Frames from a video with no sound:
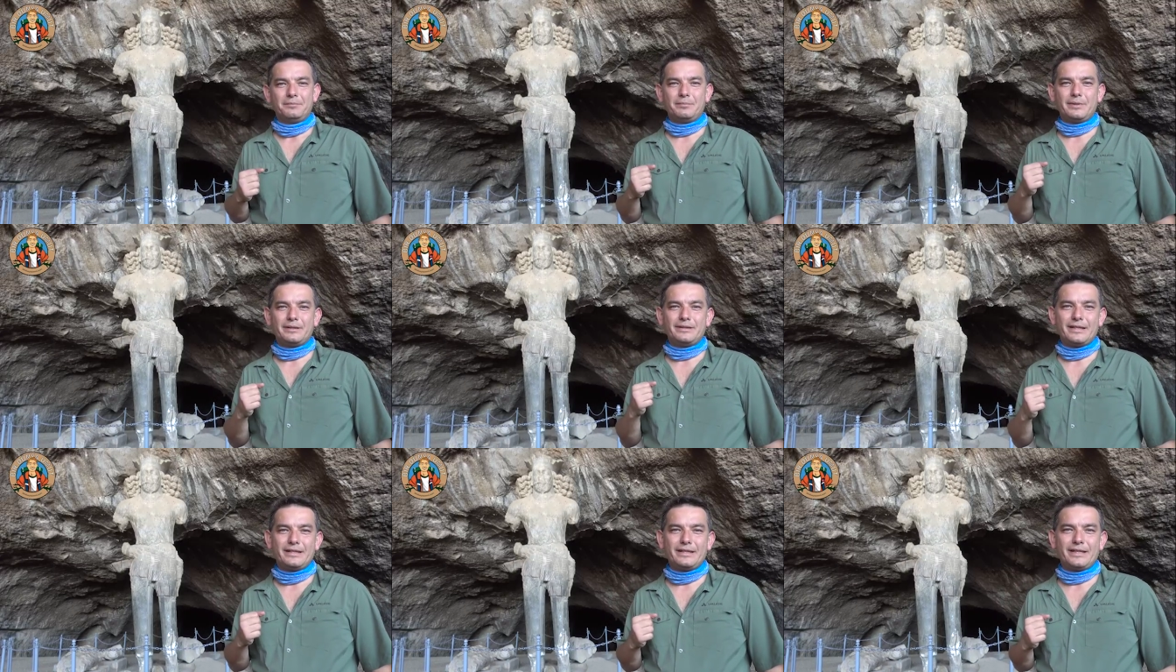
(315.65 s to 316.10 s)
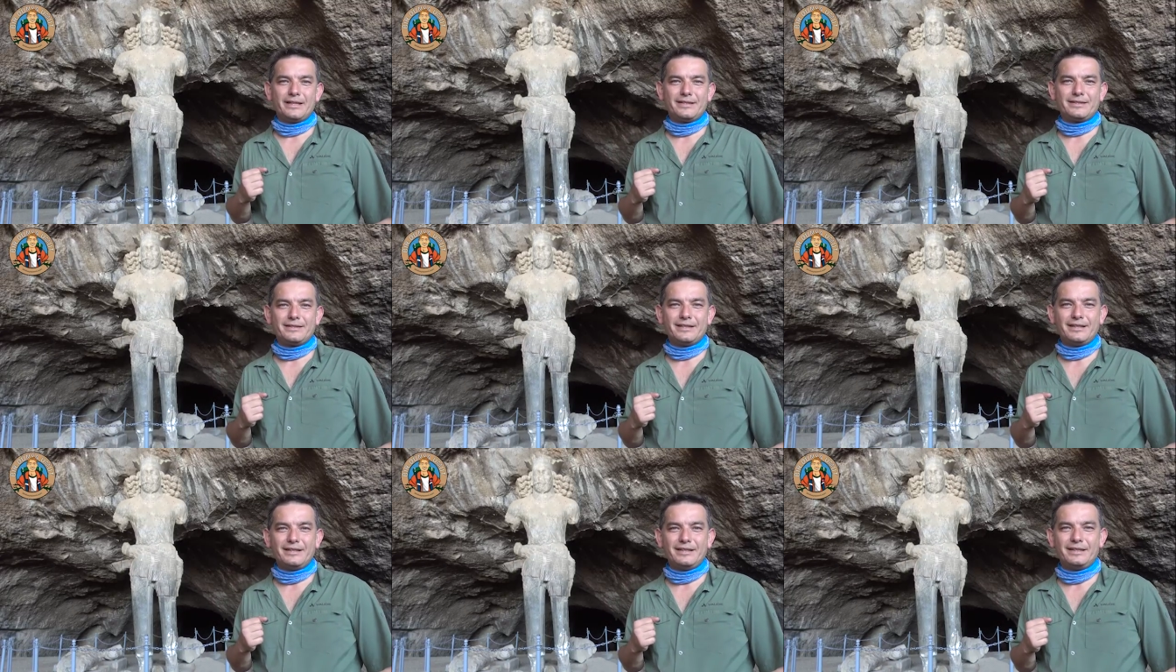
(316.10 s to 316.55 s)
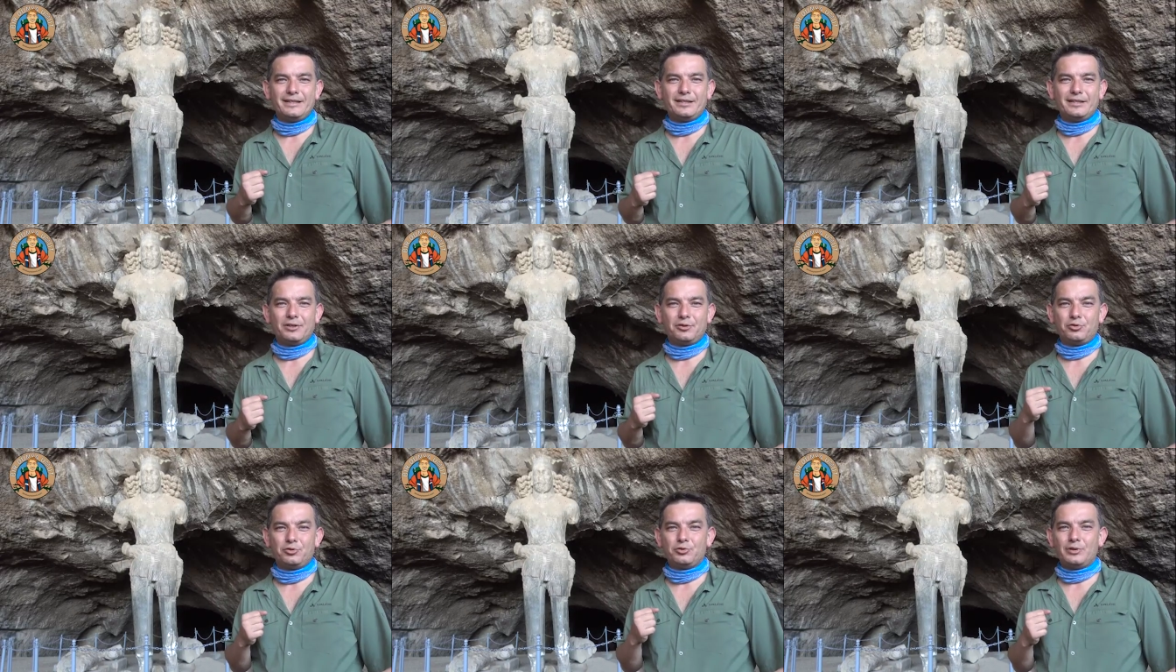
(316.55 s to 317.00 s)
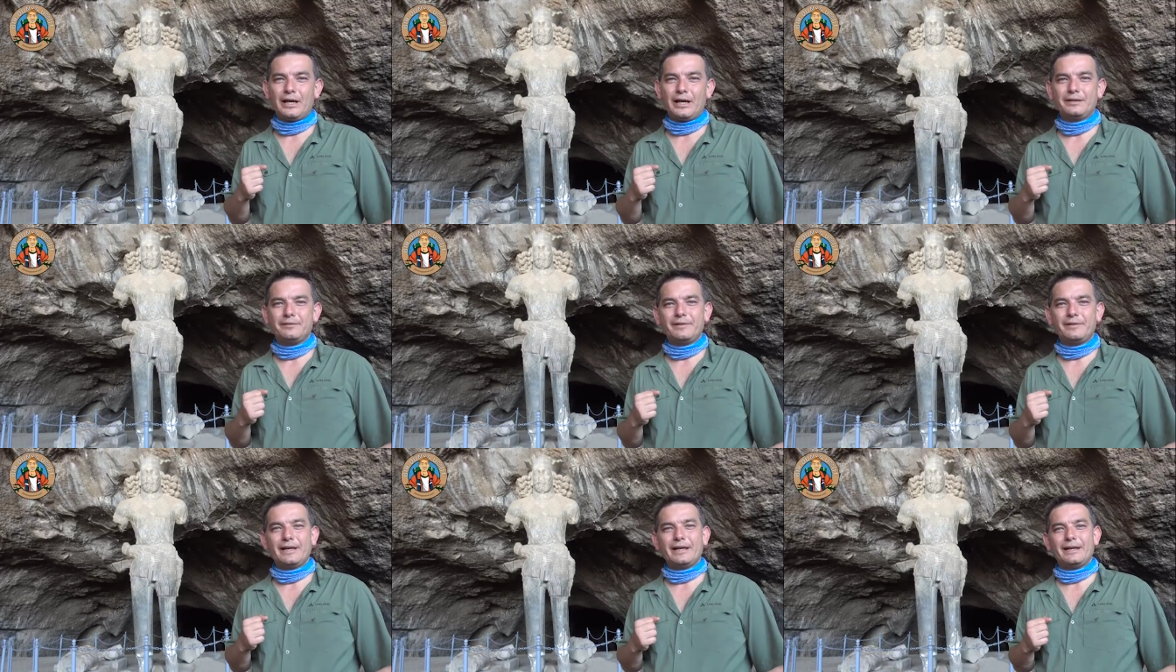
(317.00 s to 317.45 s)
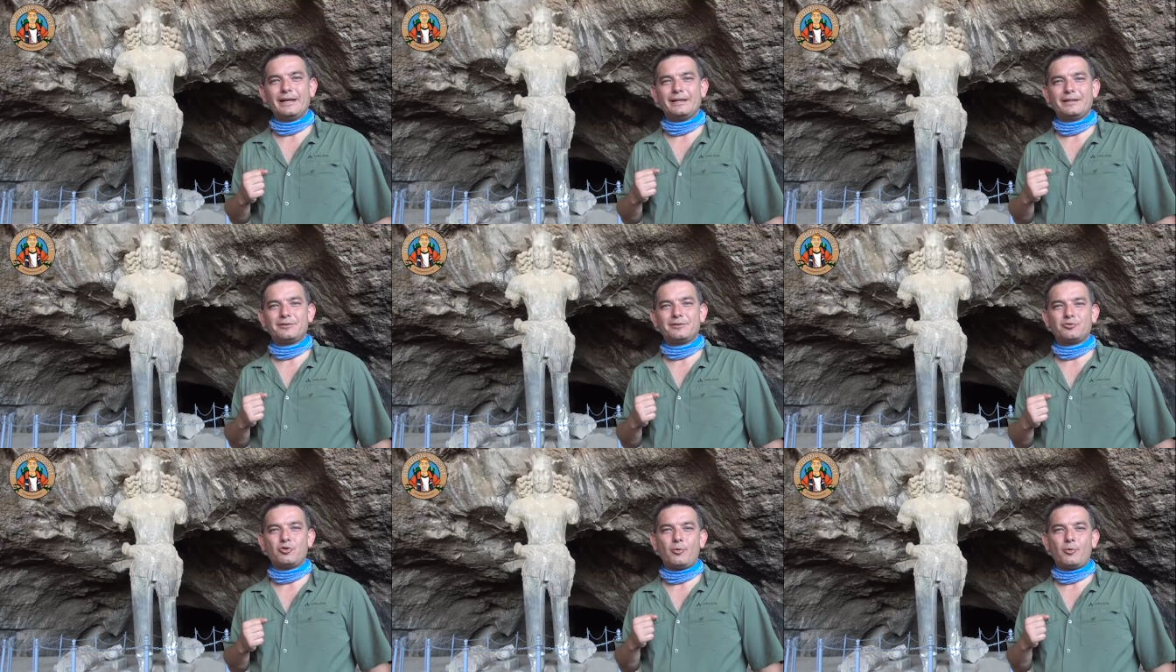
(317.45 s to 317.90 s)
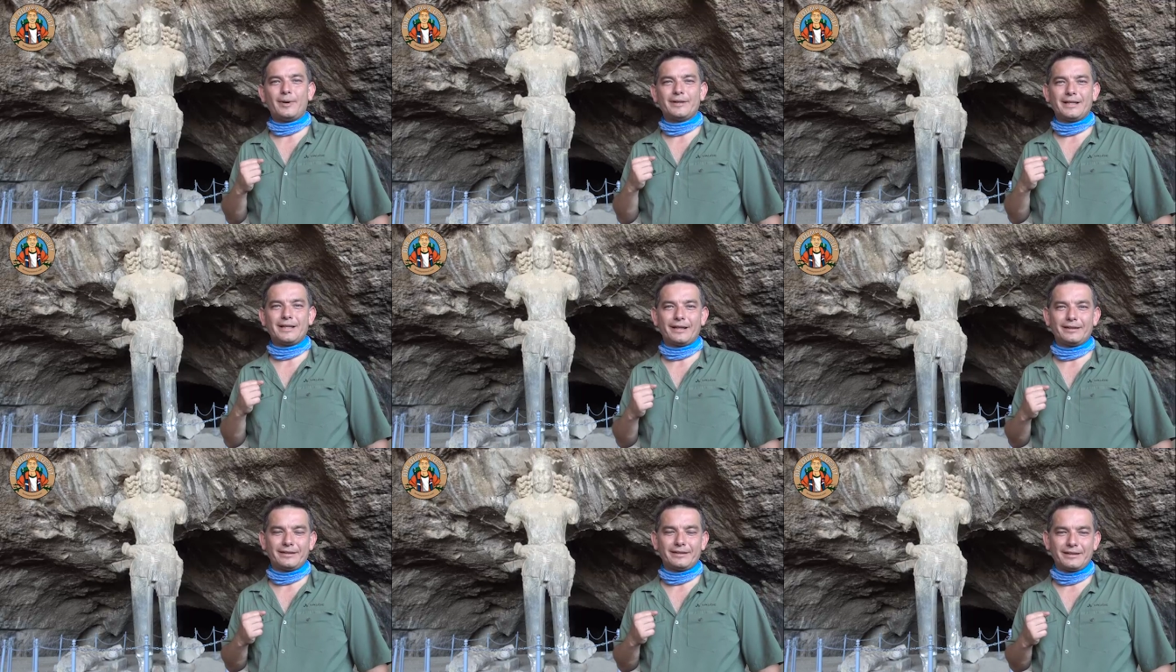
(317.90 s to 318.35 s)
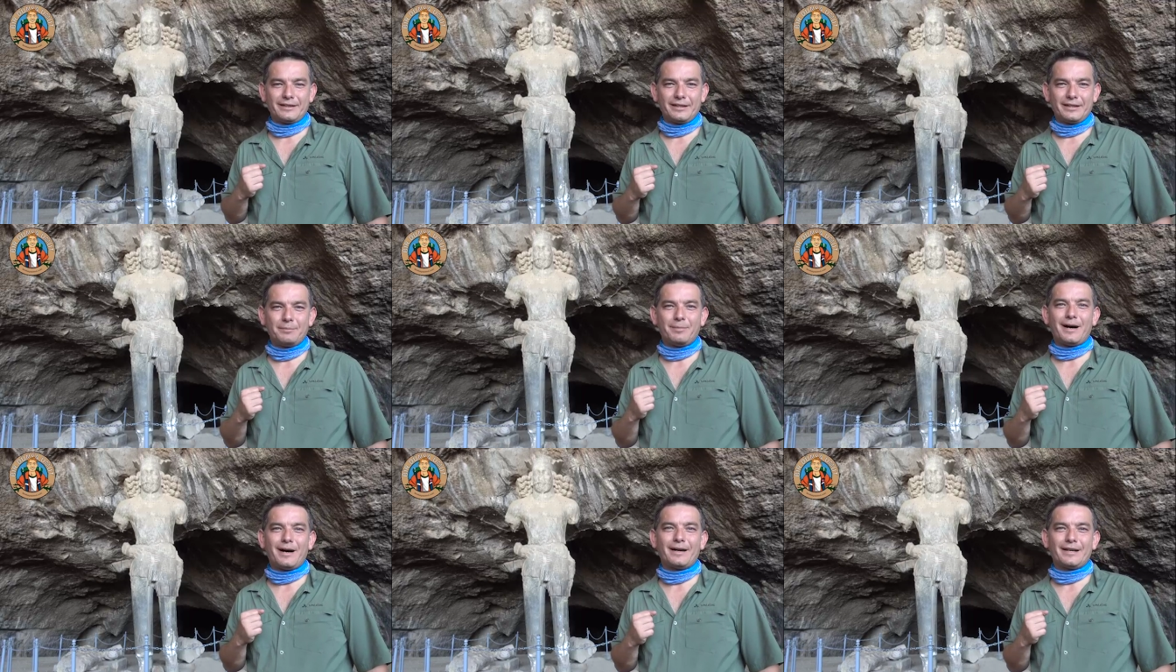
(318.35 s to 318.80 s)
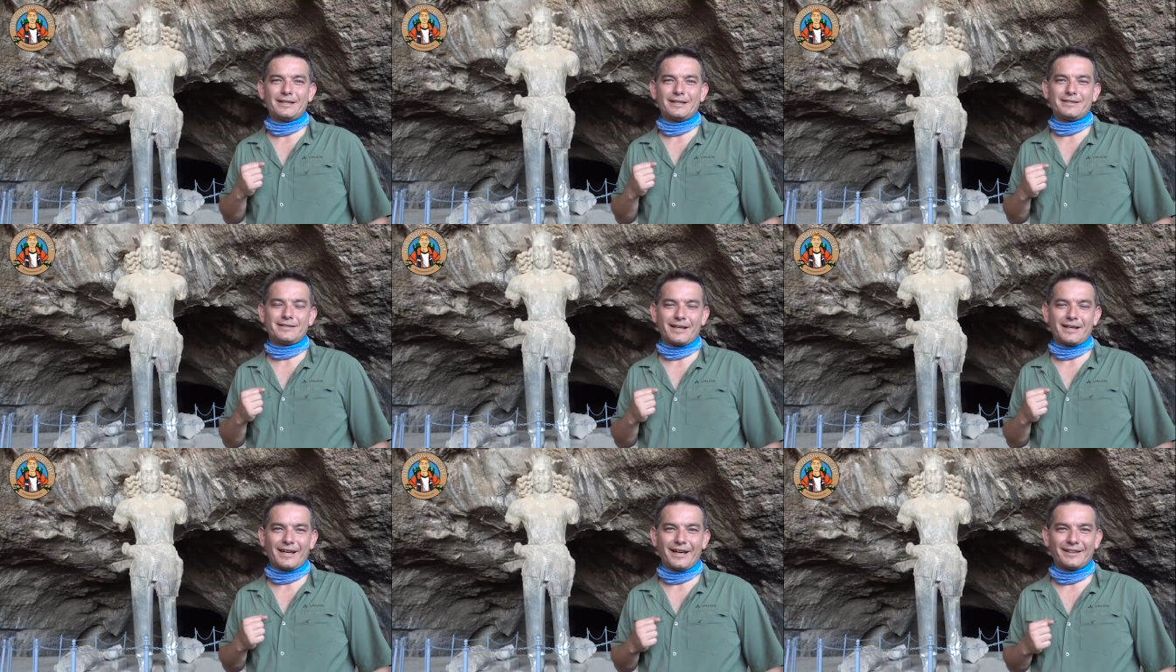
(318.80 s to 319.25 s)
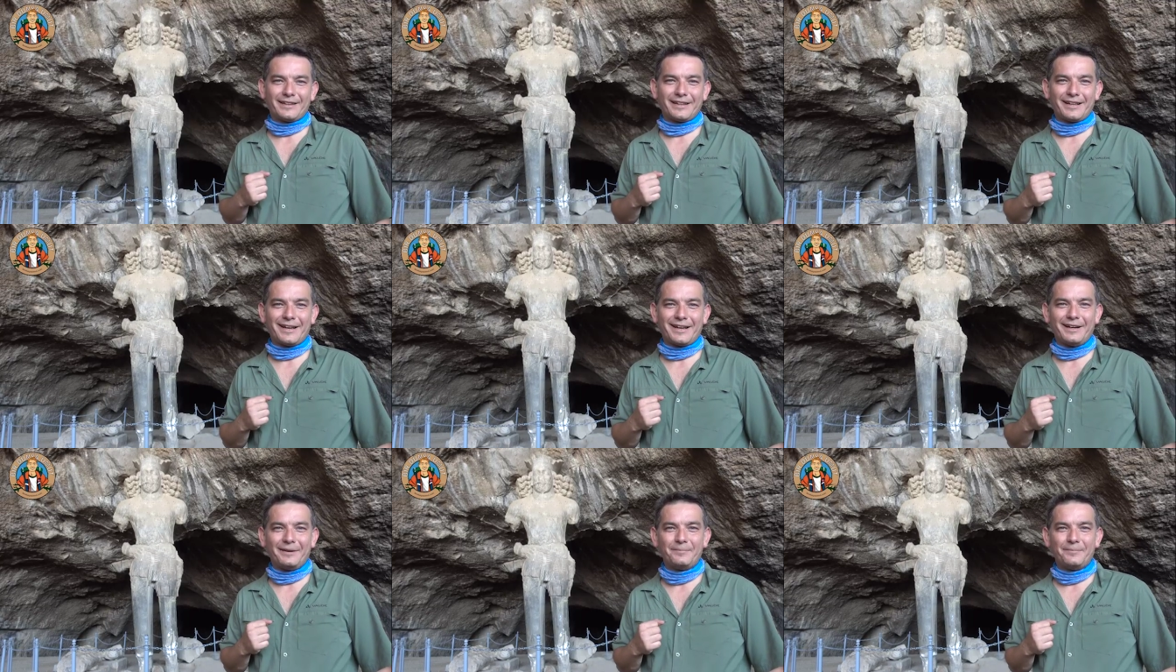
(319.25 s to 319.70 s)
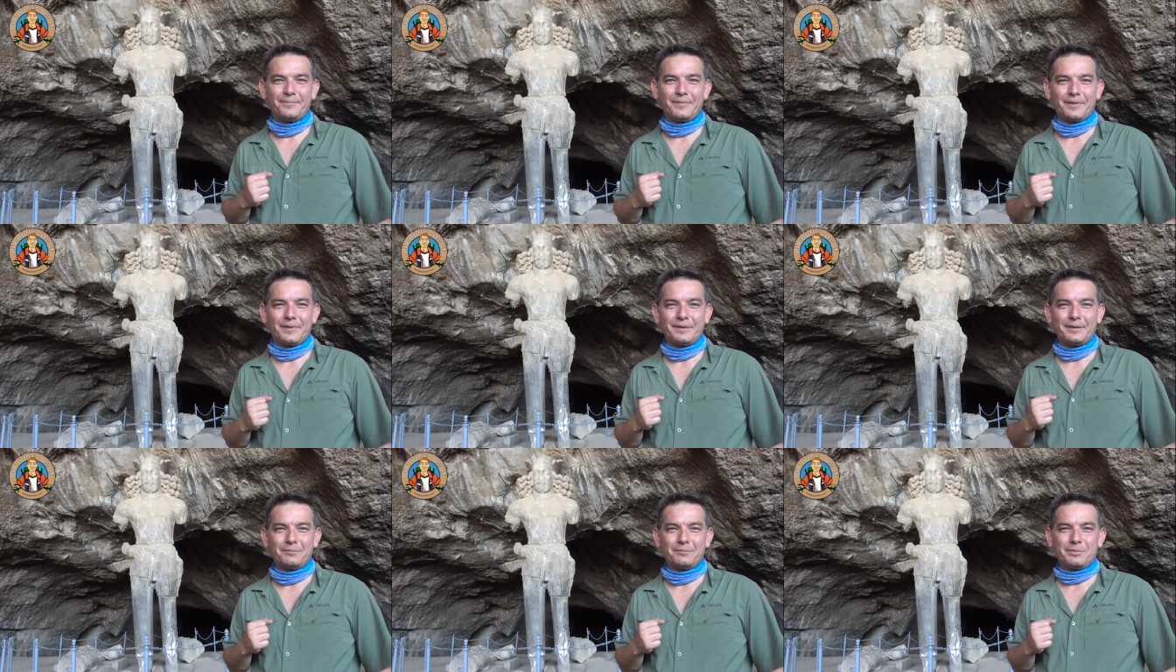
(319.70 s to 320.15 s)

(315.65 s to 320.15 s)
medeniyeti Yunan ve Roma'dan ibaret sayanlara